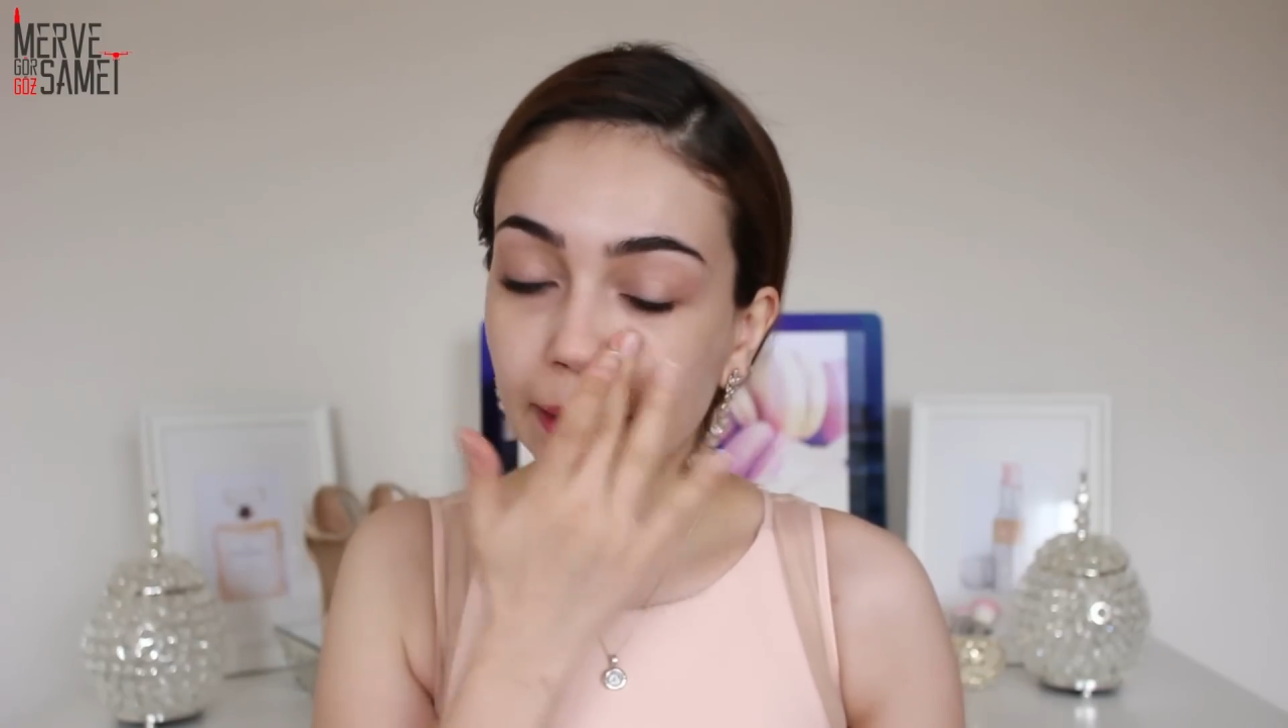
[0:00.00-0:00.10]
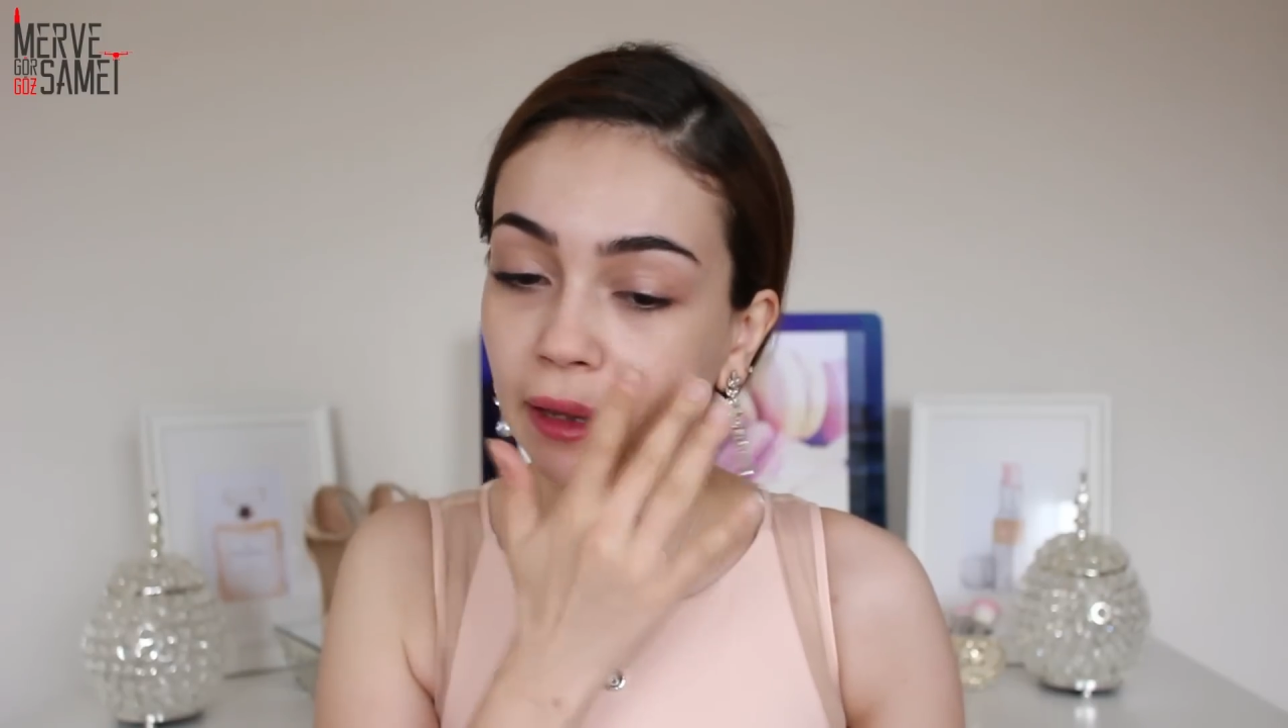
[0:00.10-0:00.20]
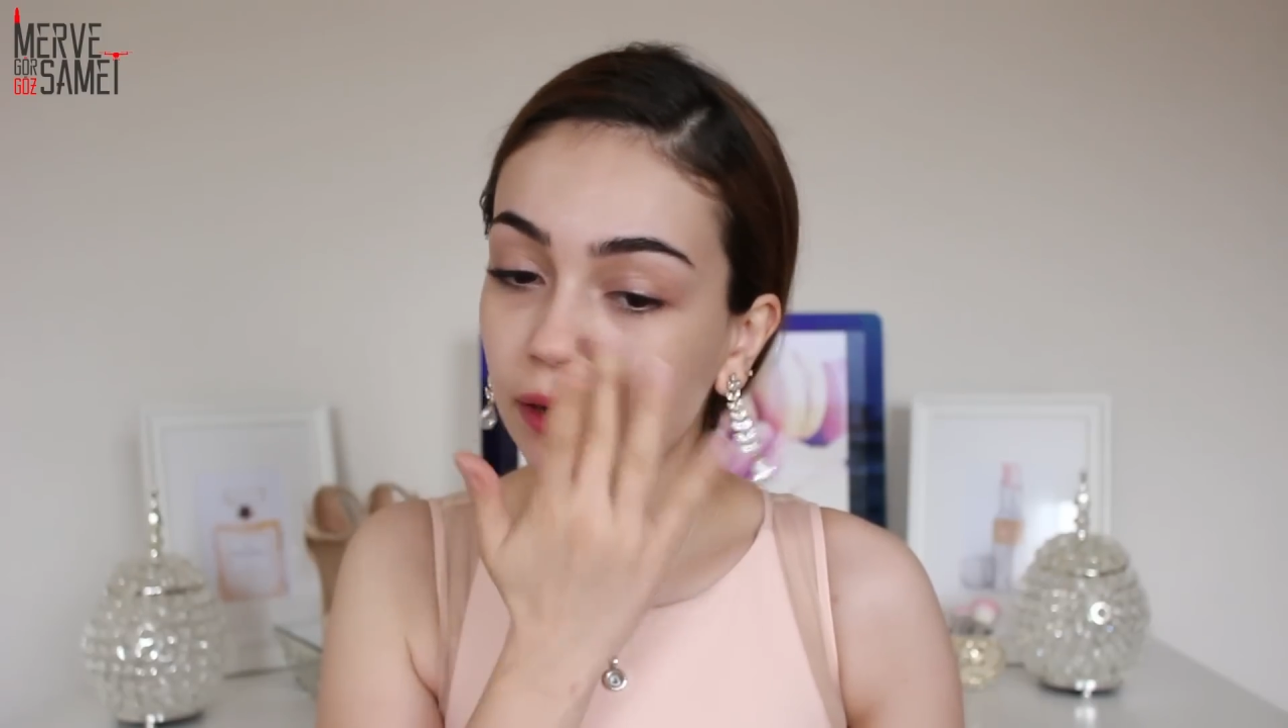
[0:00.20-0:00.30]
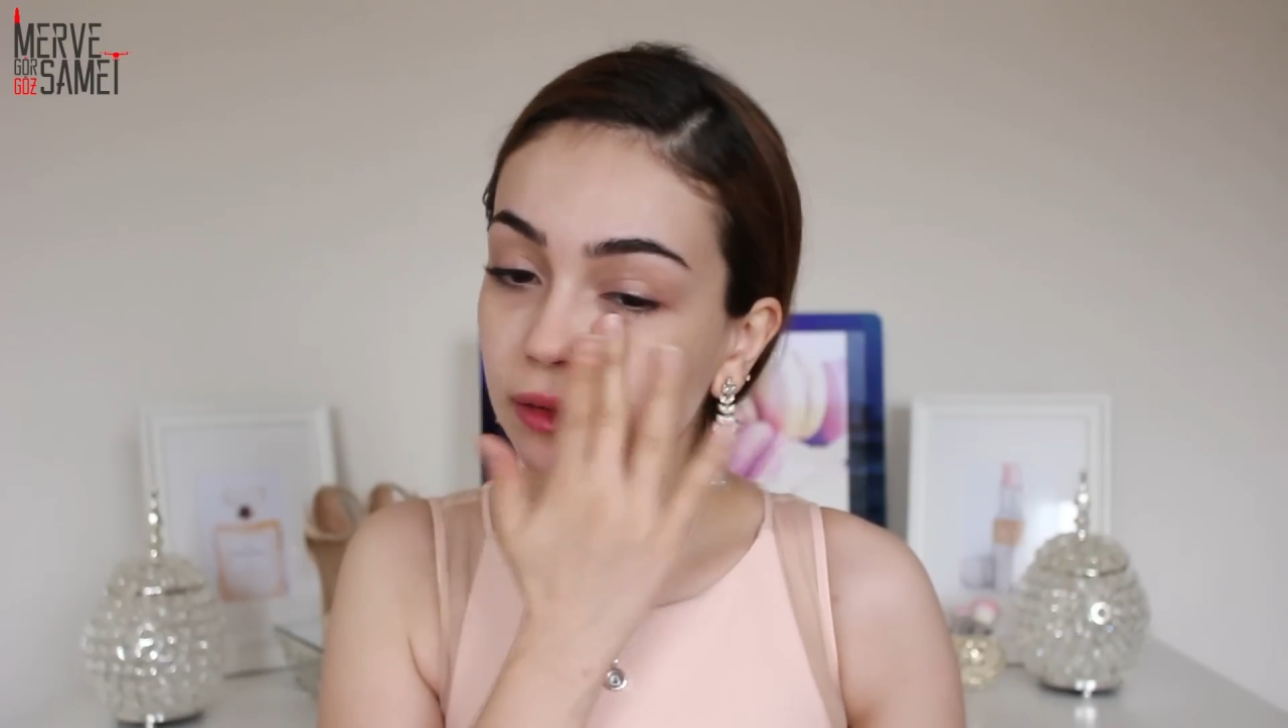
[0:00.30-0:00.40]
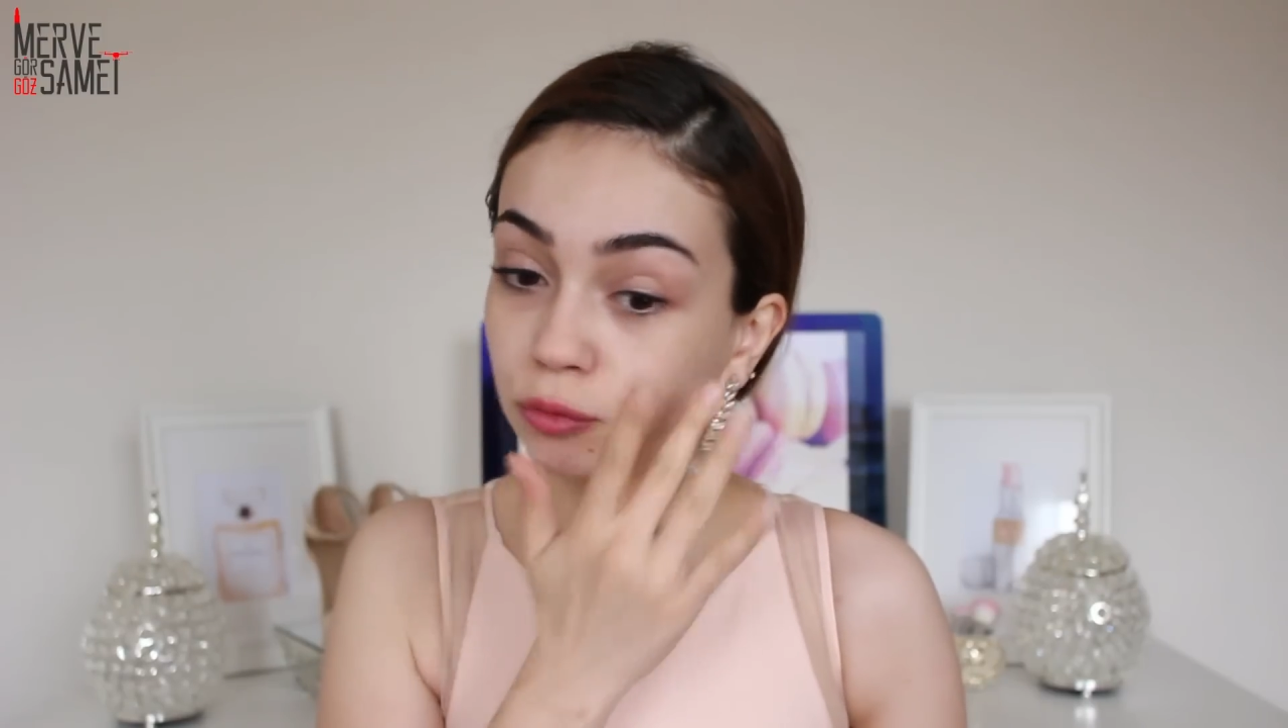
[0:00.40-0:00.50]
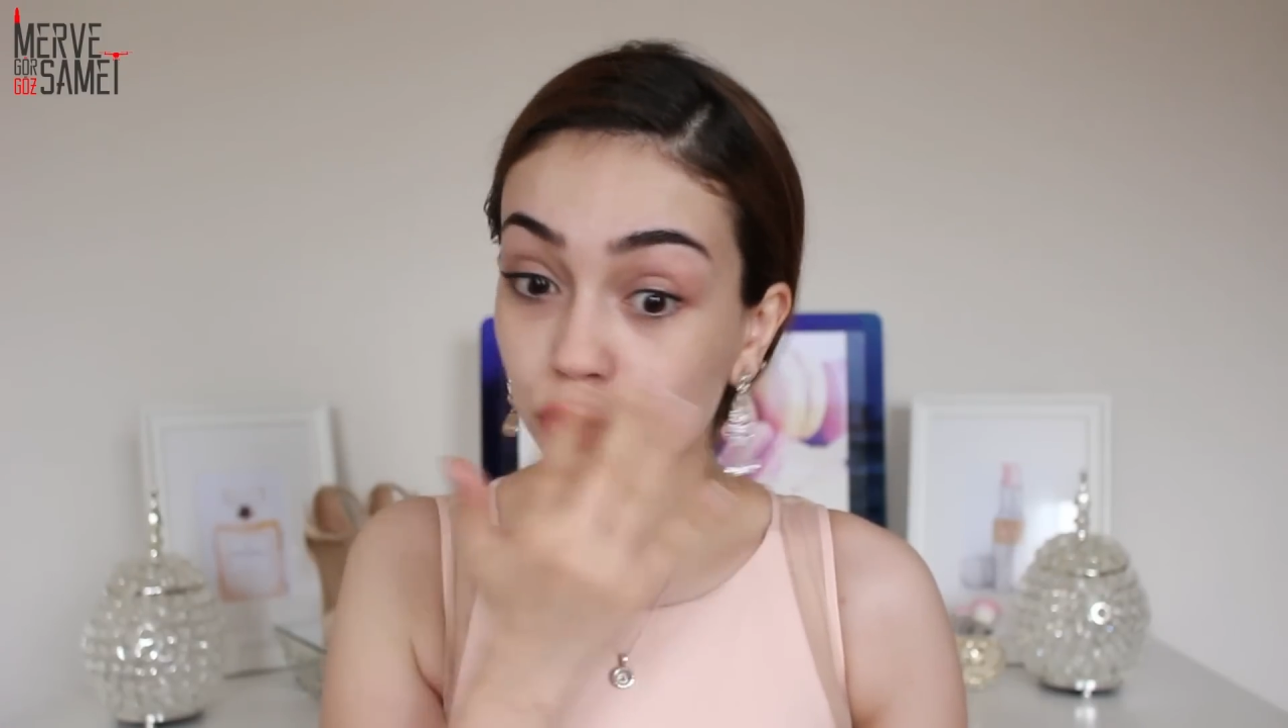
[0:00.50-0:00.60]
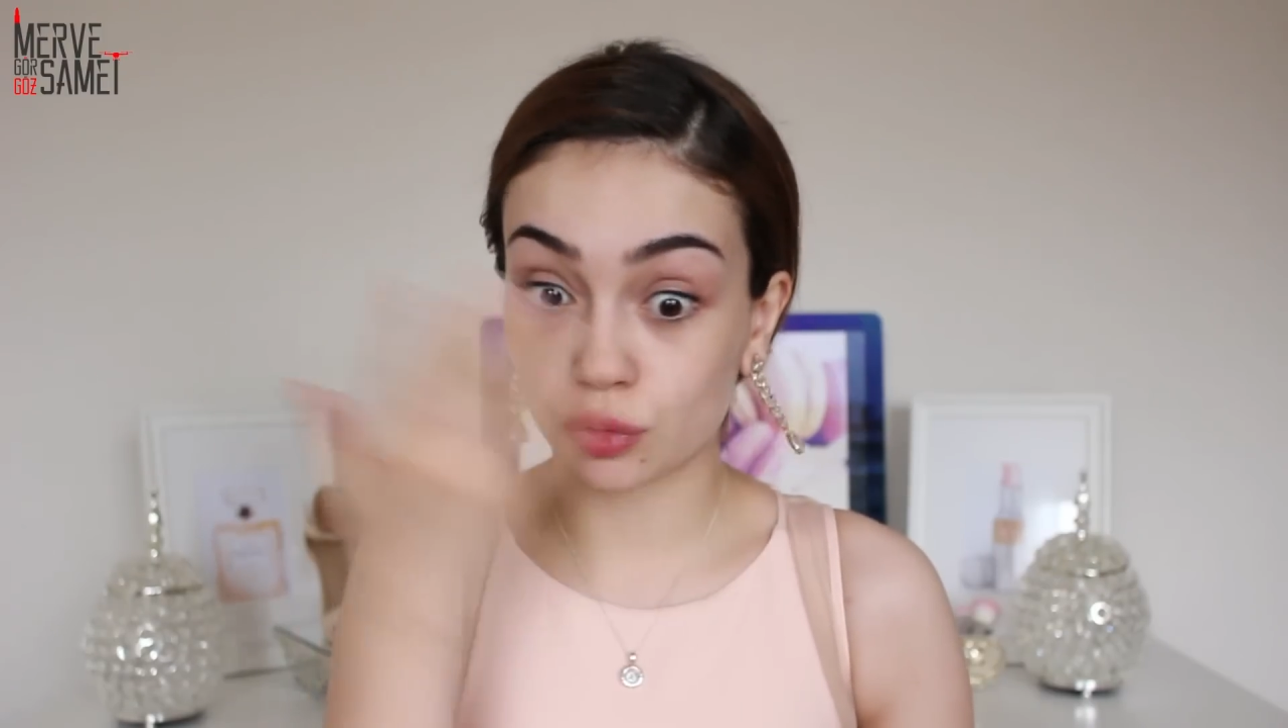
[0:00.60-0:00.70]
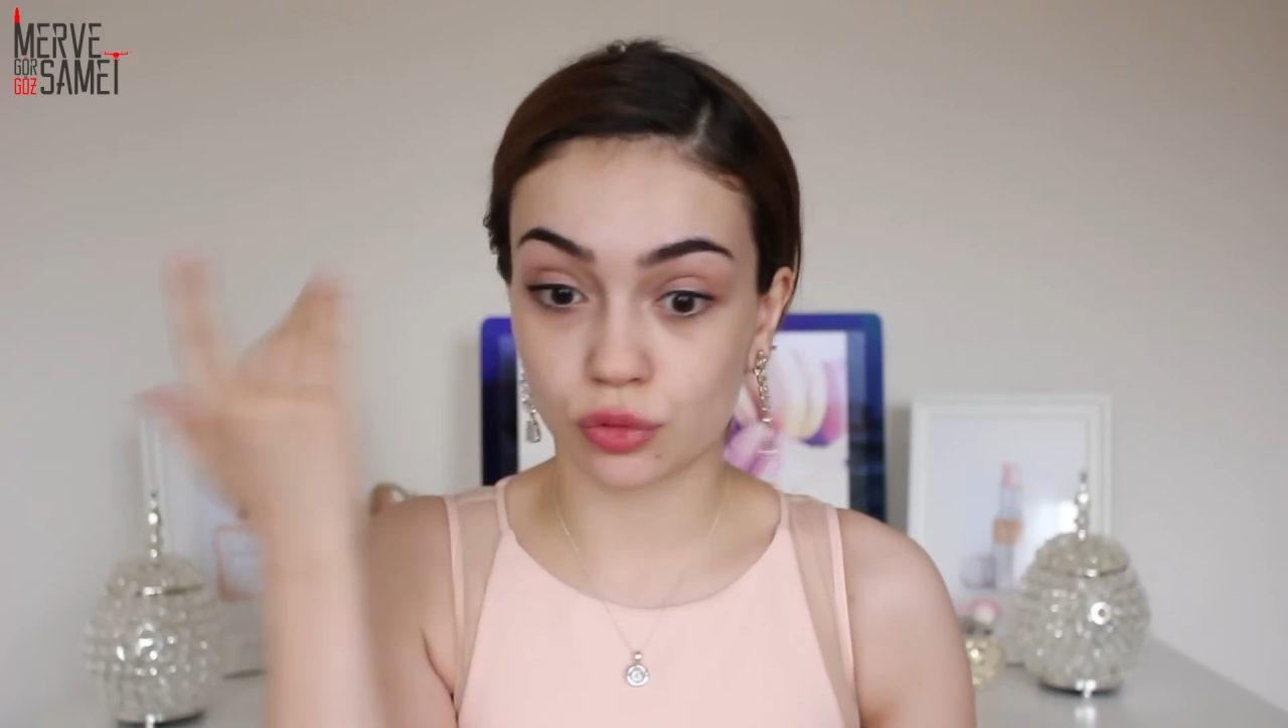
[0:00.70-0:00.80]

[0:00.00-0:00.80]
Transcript: Her bütün